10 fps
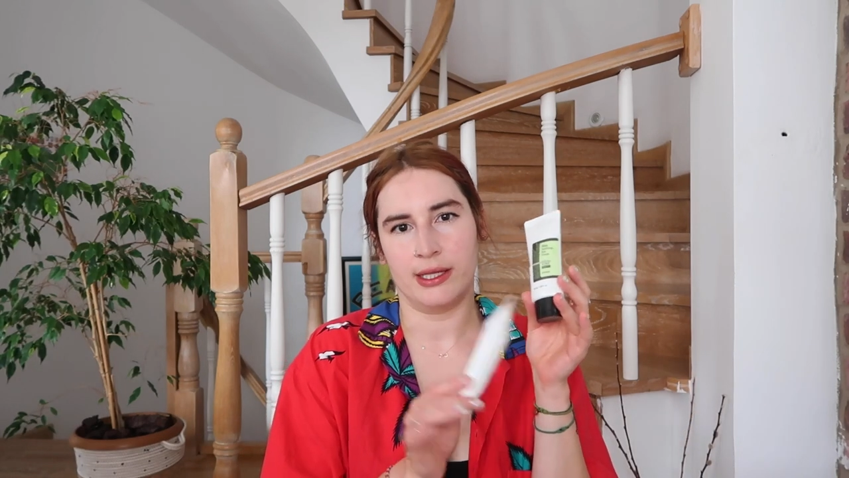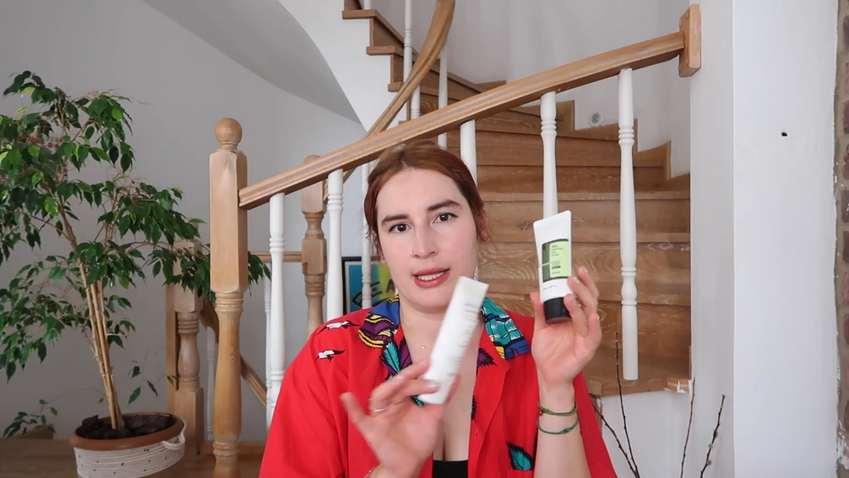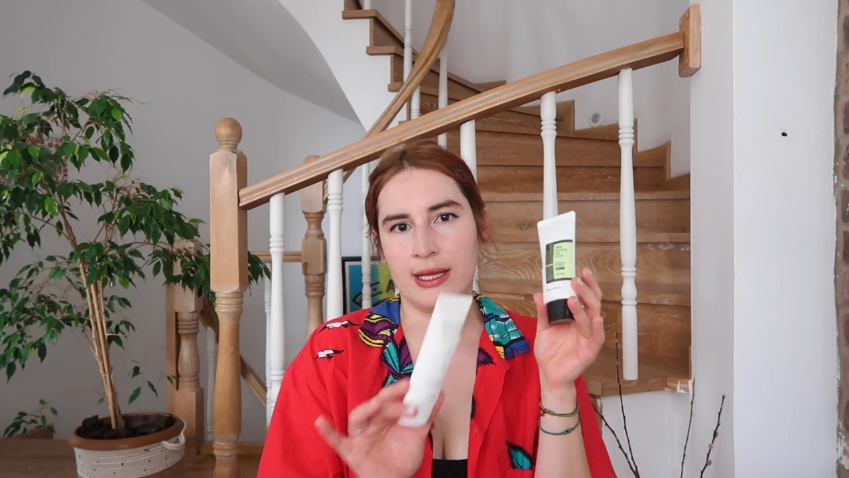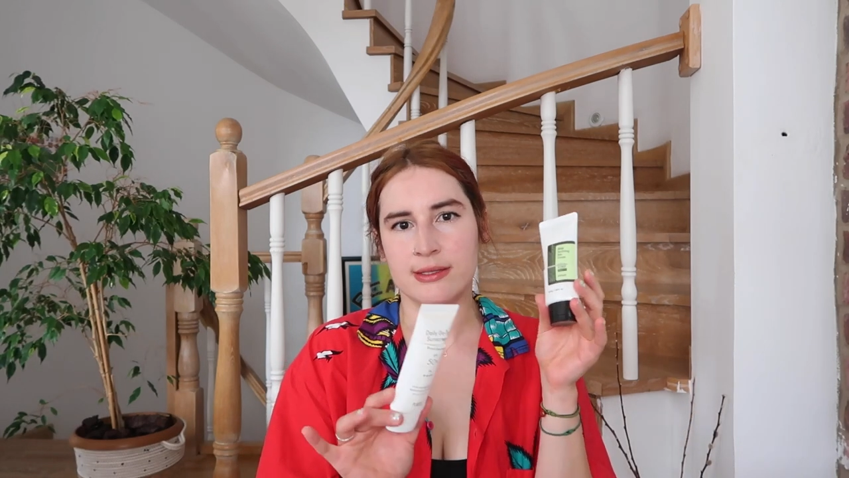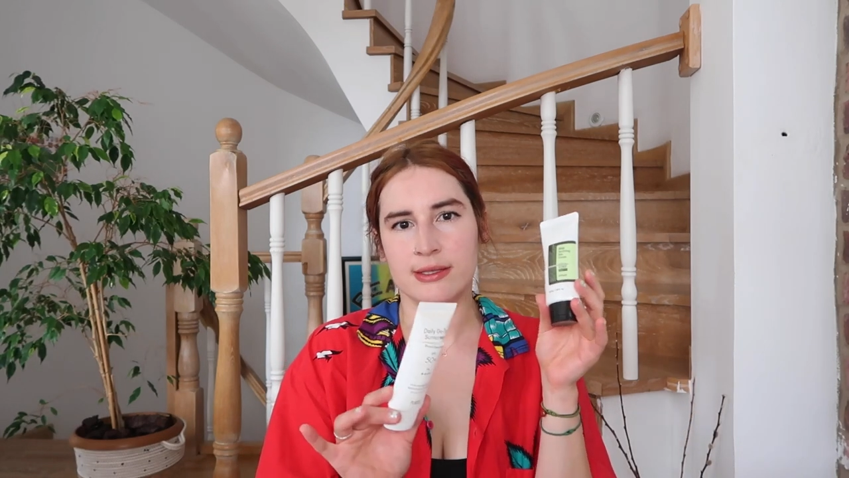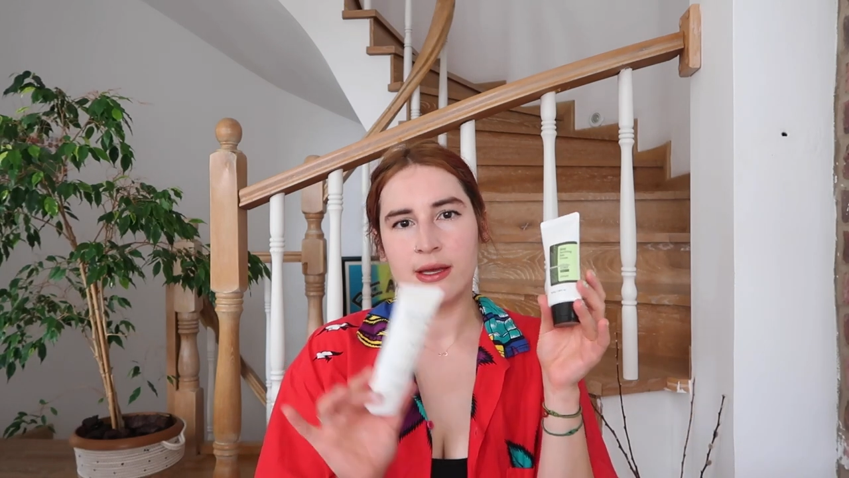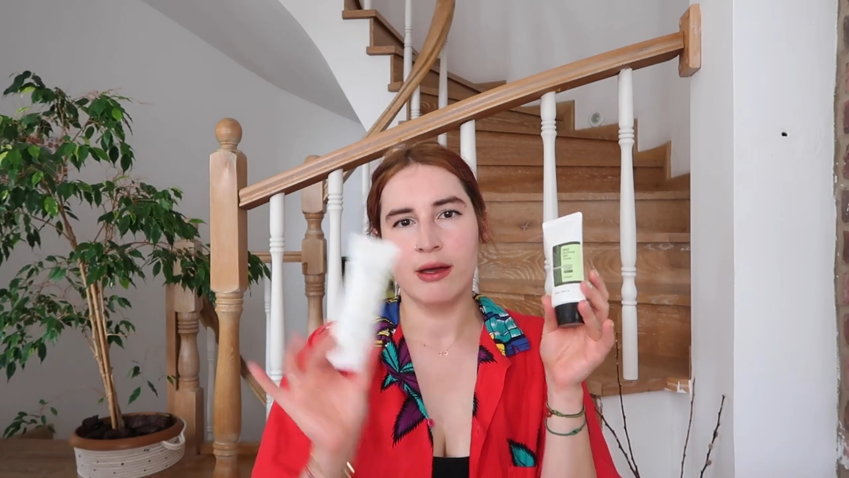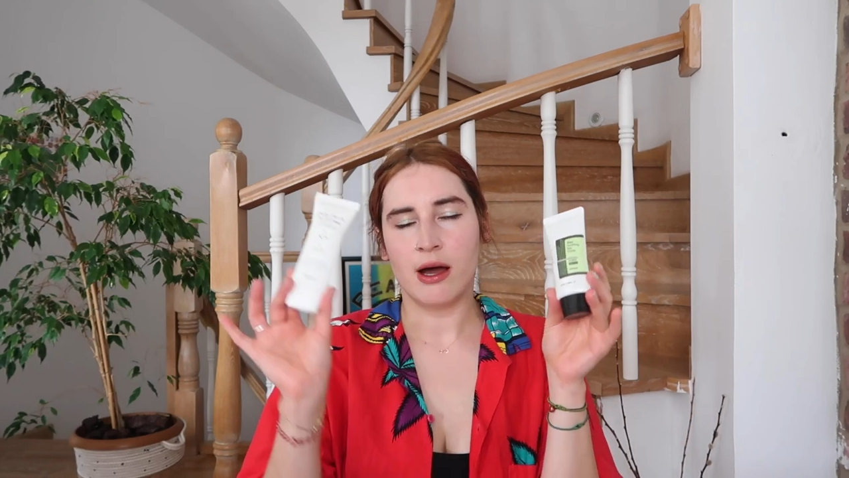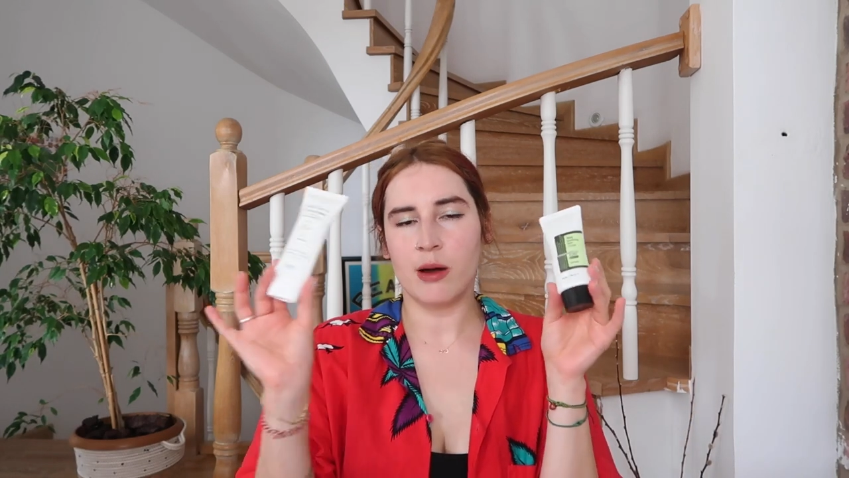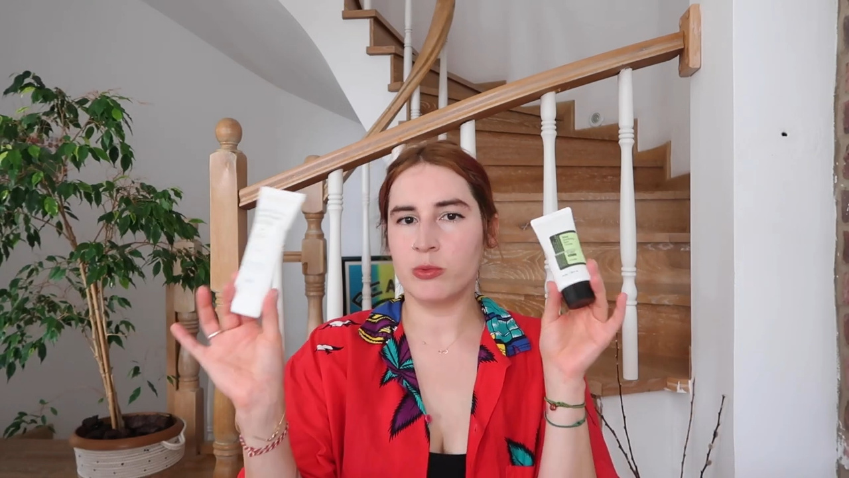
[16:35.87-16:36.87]
Hani net
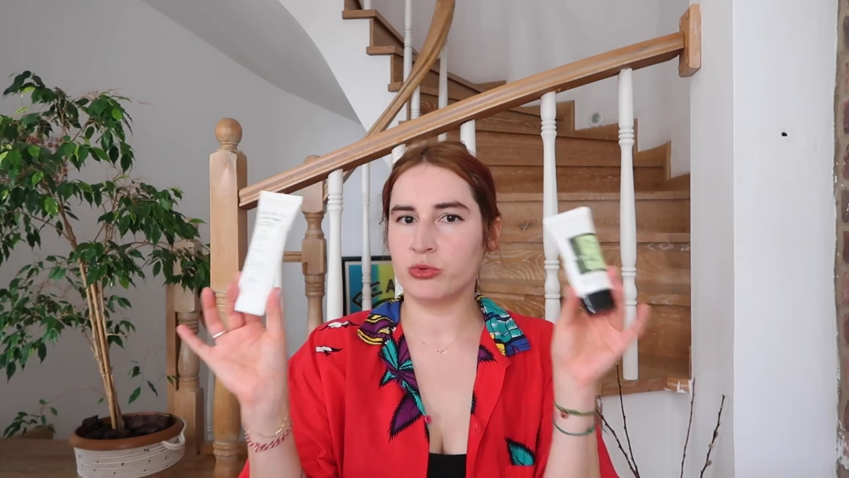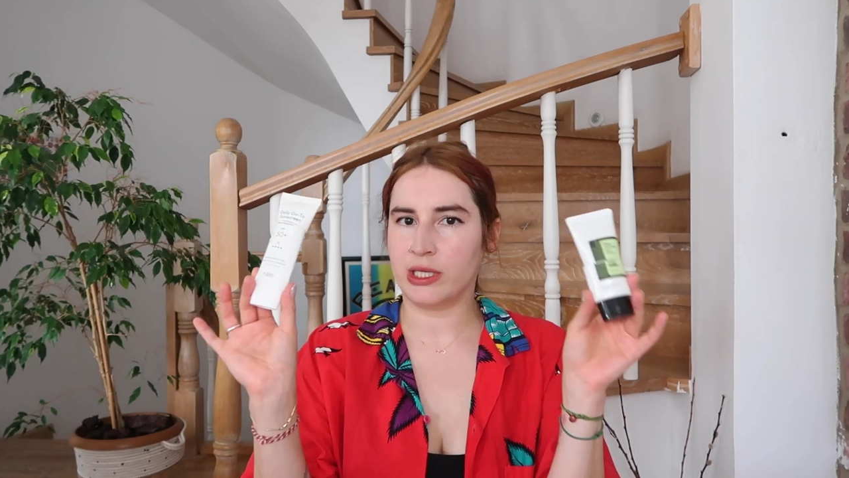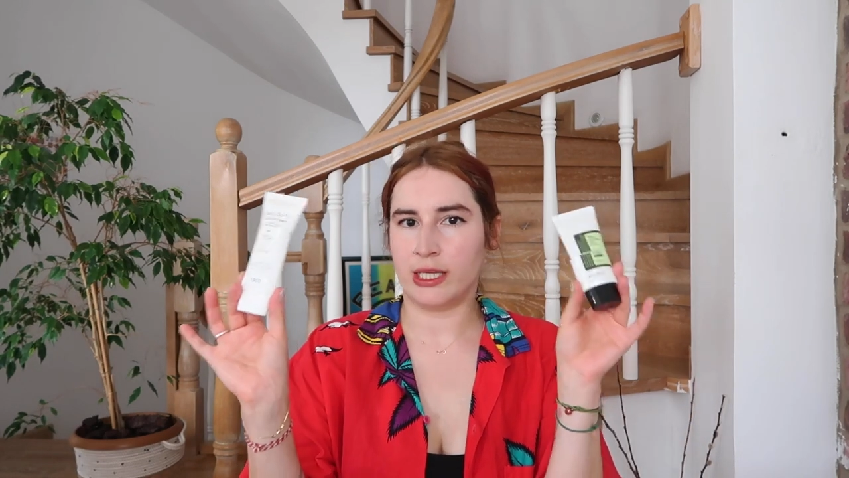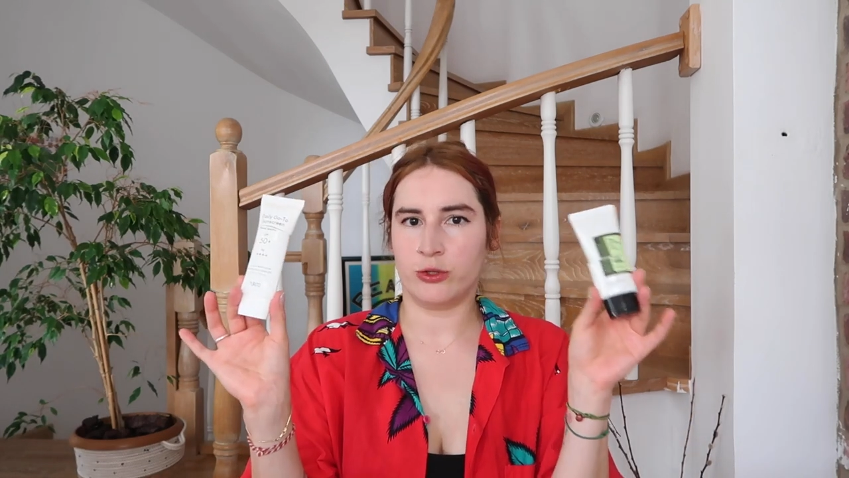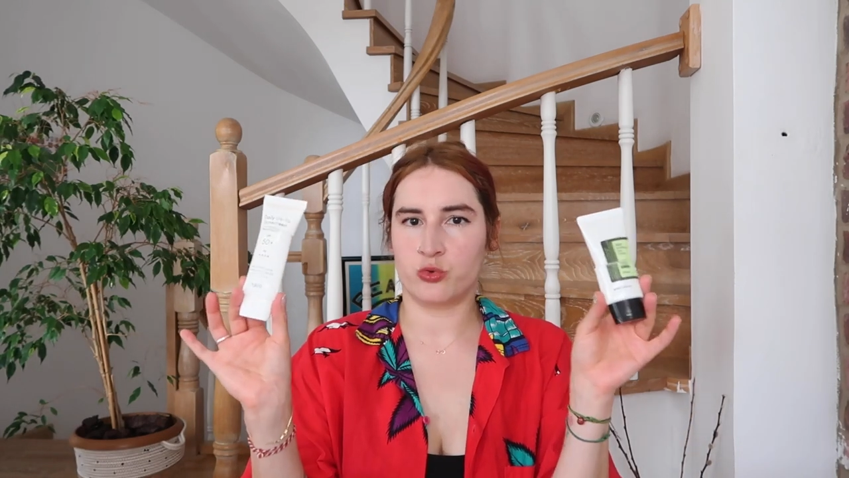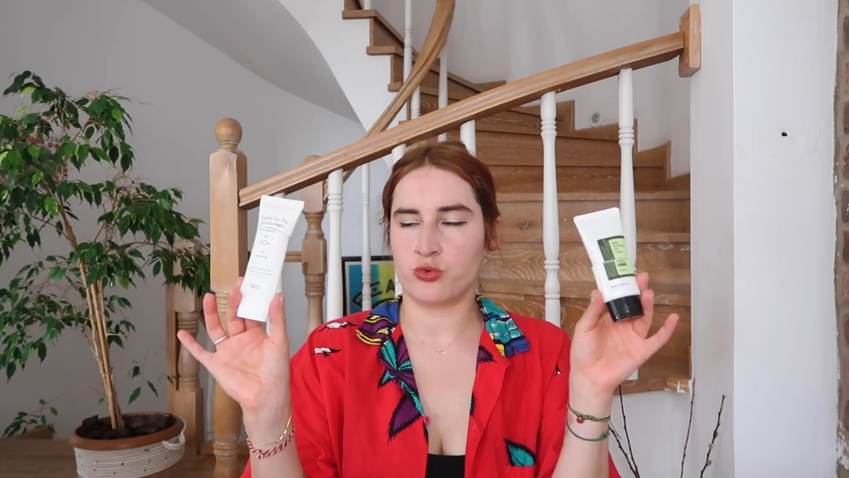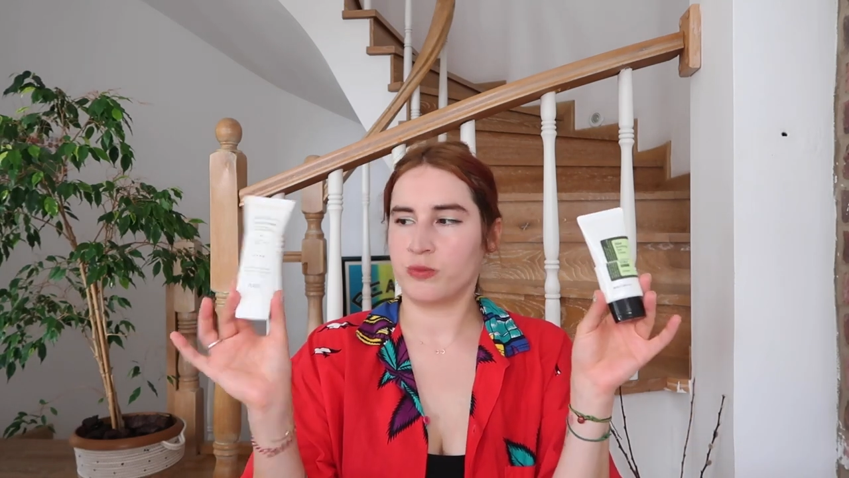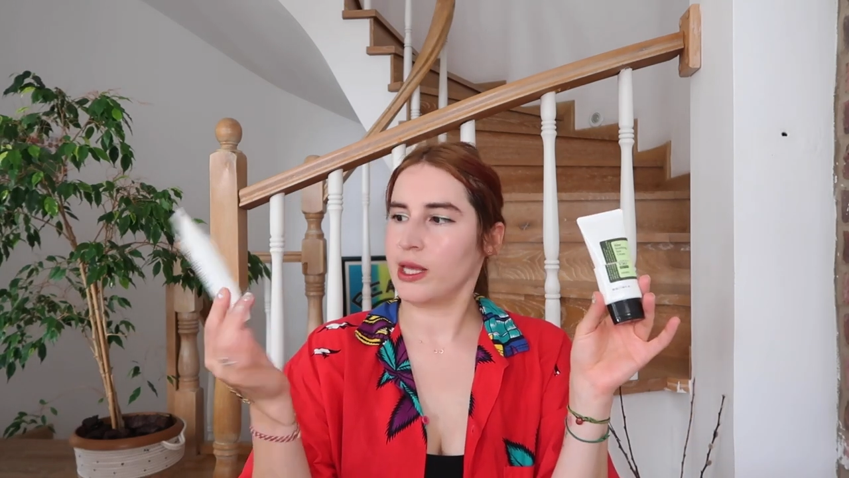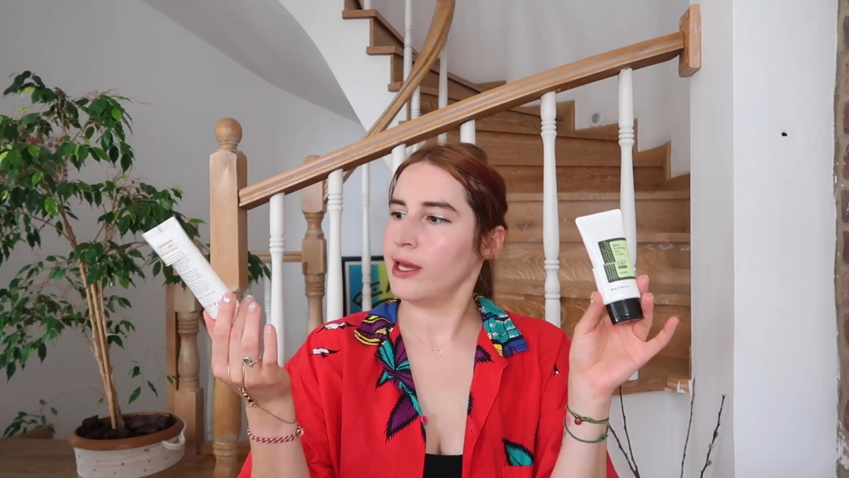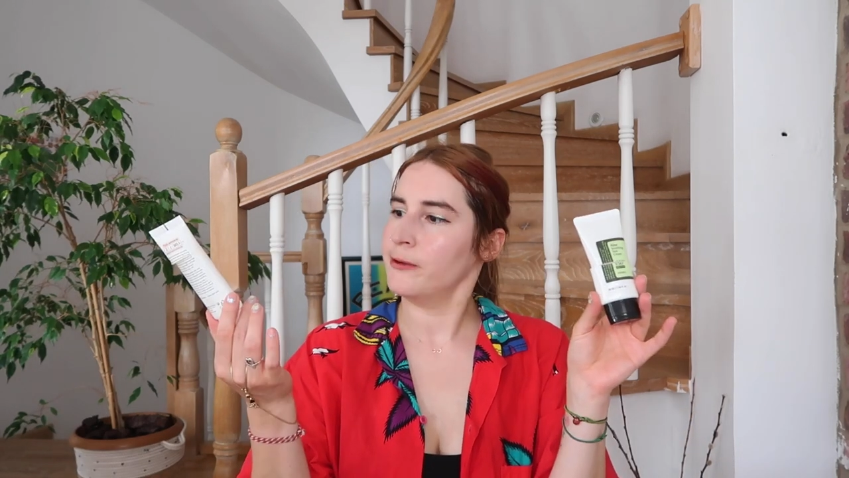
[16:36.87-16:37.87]
ama bu da ilk
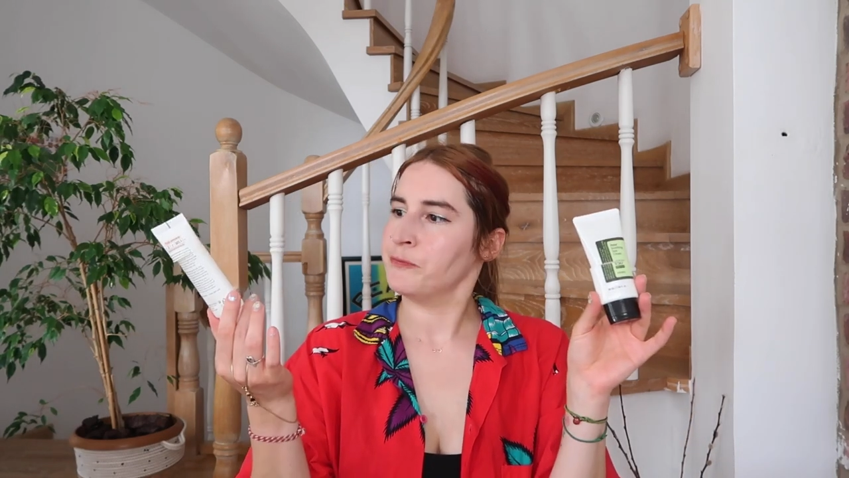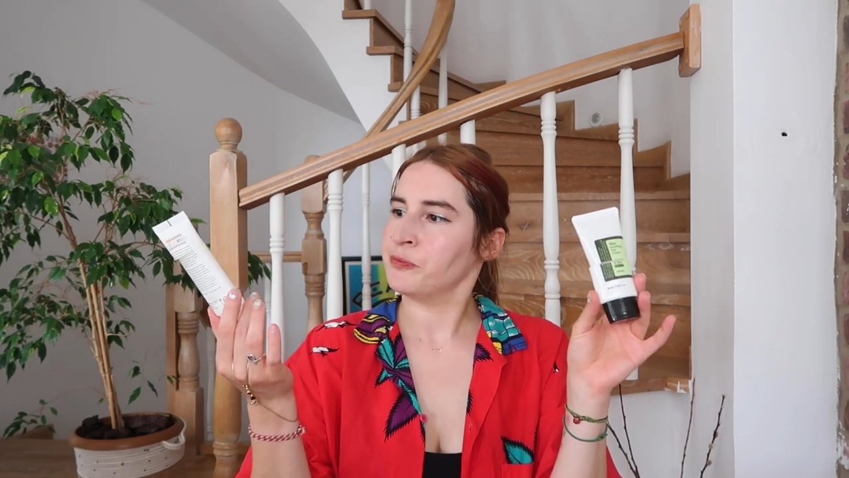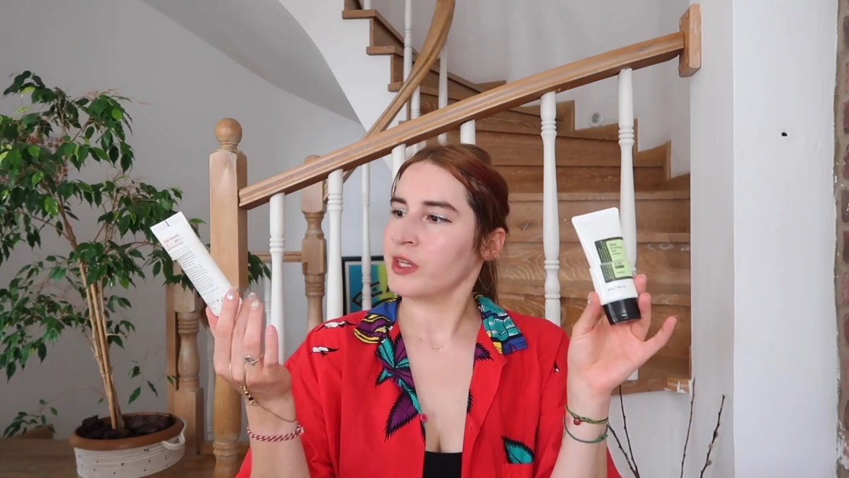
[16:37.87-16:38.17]
üçümde.